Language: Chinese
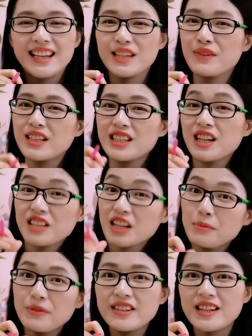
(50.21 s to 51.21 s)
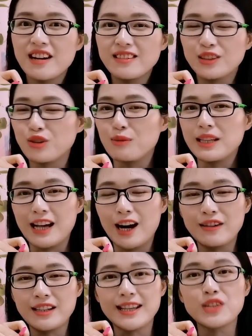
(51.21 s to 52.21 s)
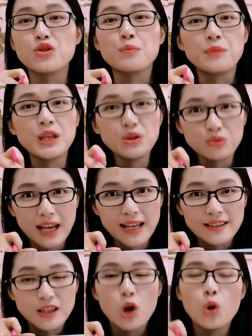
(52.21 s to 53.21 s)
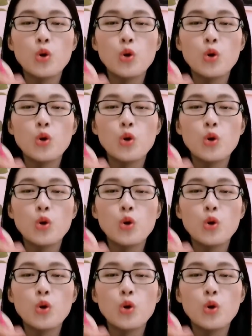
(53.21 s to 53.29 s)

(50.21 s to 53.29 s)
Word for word: 因为知道这个部分之后呢，同学们以后你再去拼读单词